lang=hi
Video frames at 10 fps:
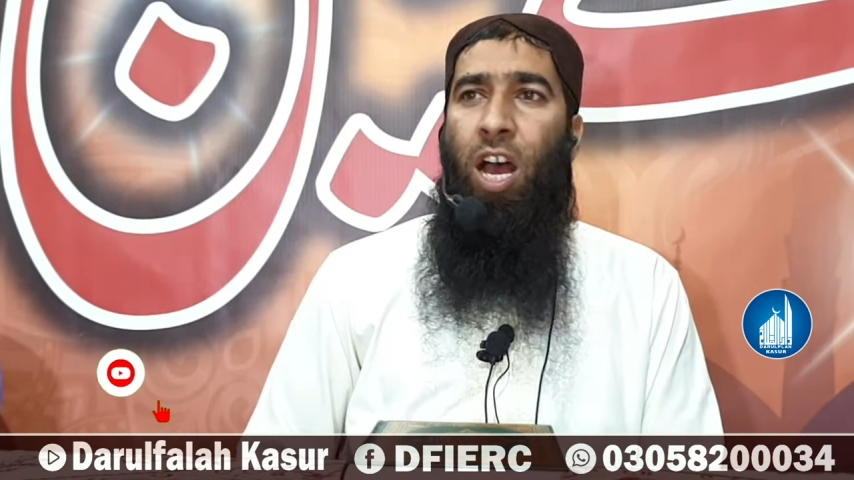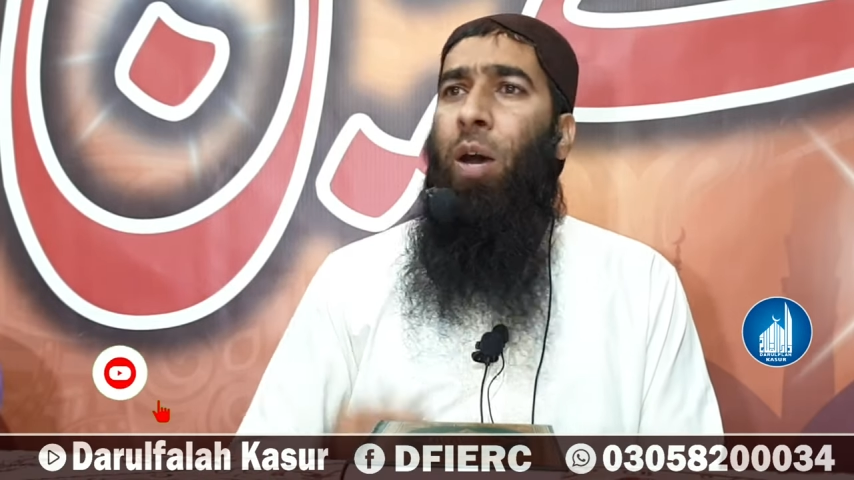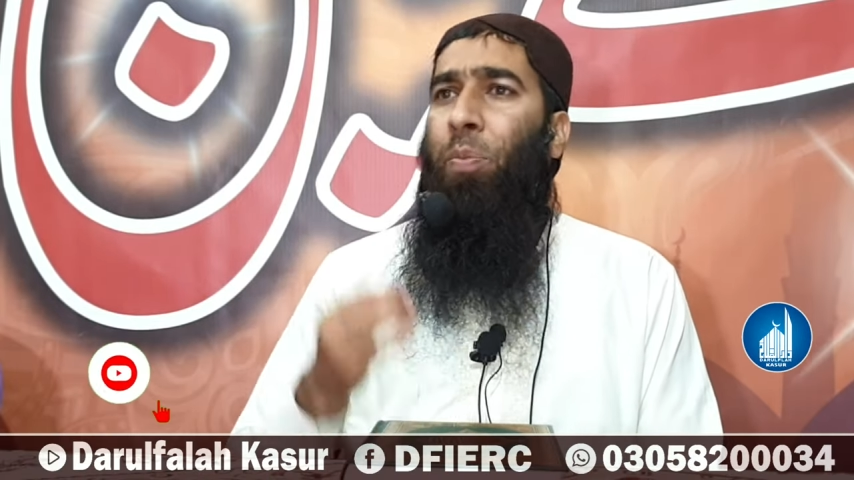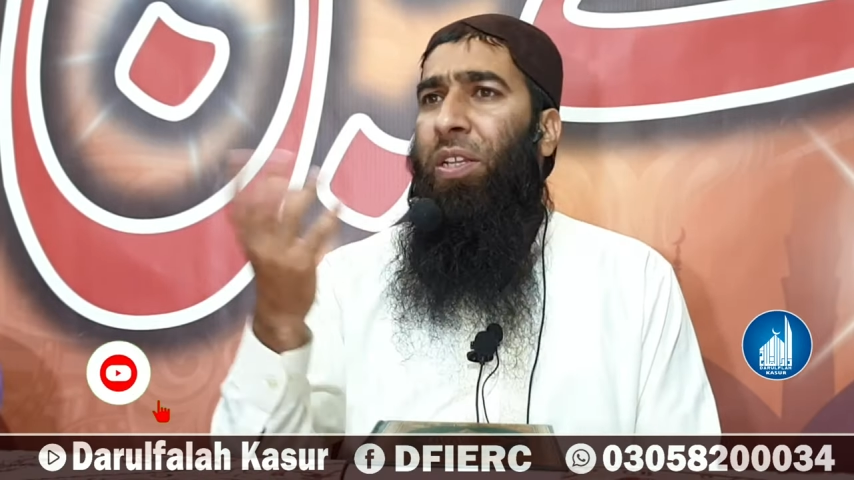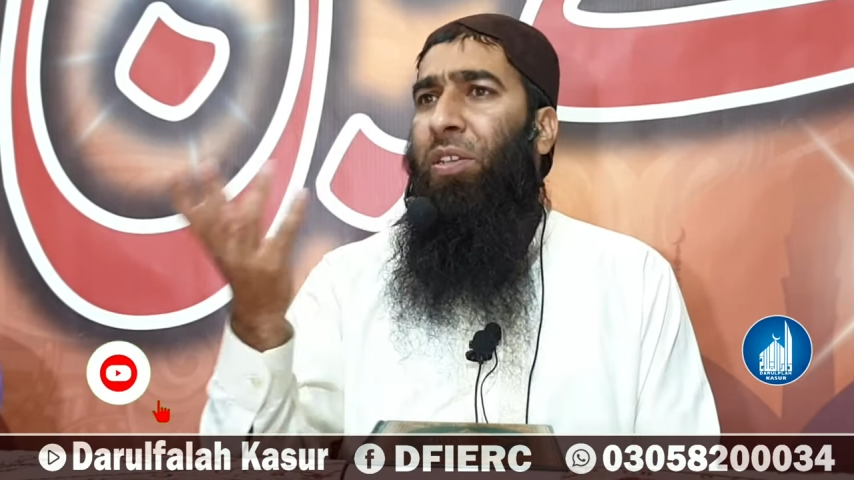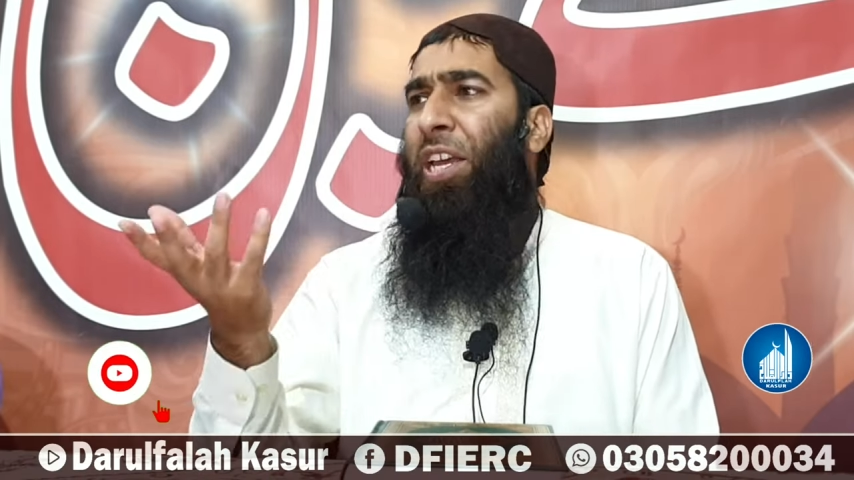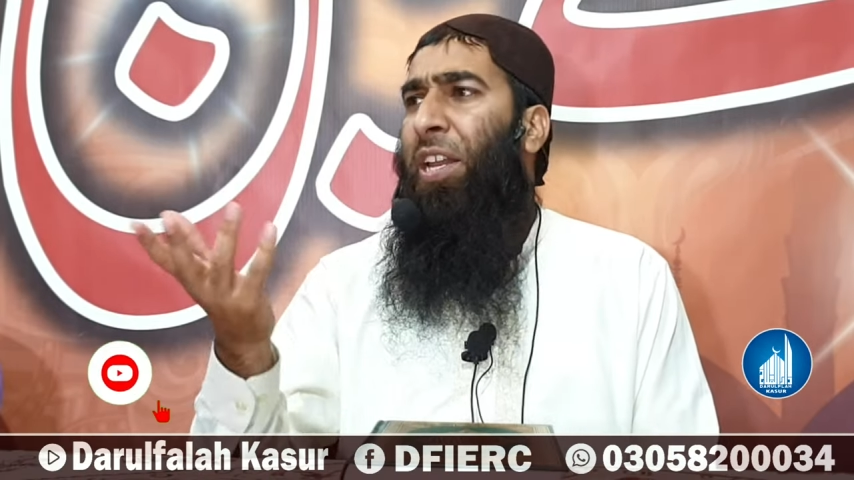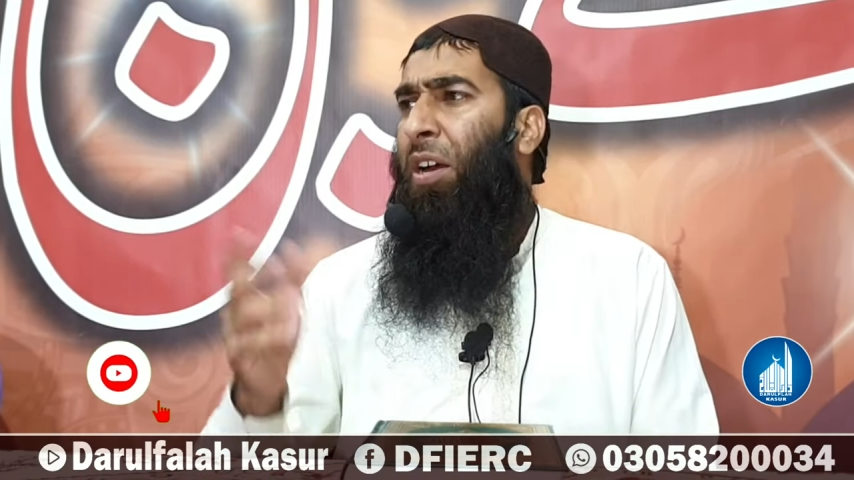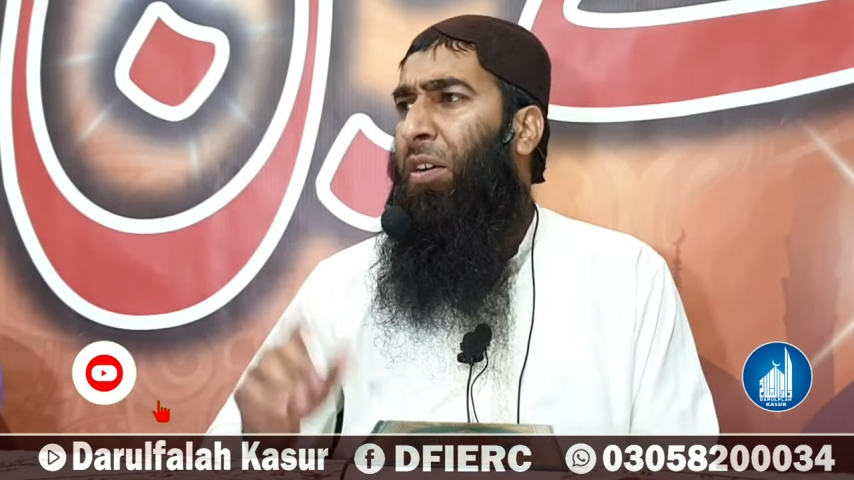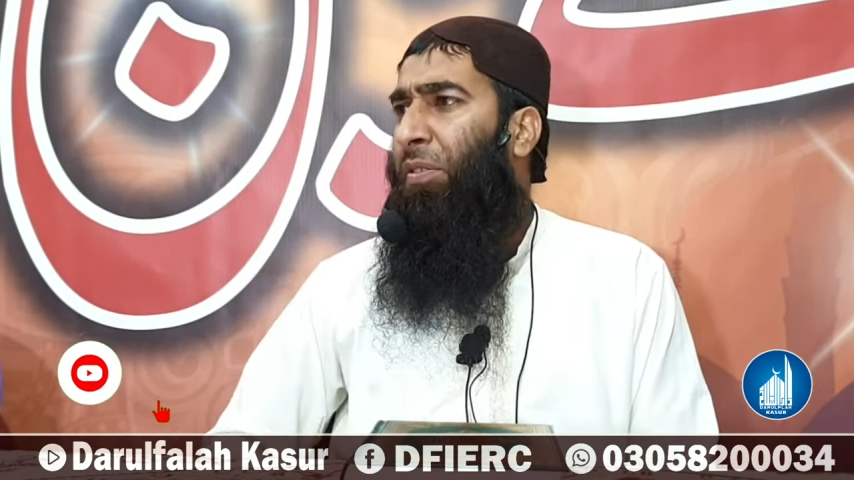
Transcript: अमन देना